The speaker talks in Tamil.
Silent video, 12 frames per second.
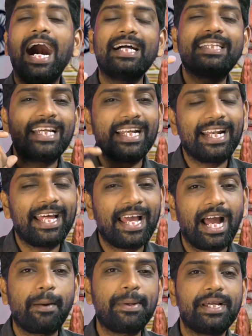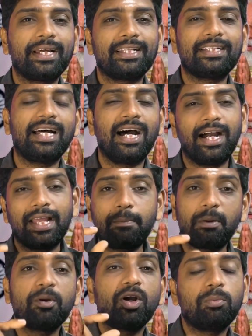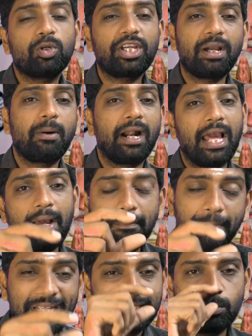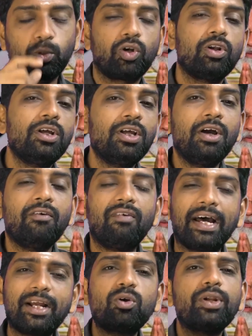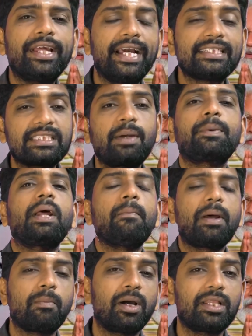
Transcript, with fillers: அது என்ன அப்படிங்கிறது தான் இப்ப மிக முக்கியமான பேசுபொருள் வரக்கூடிய செப்டம்பர்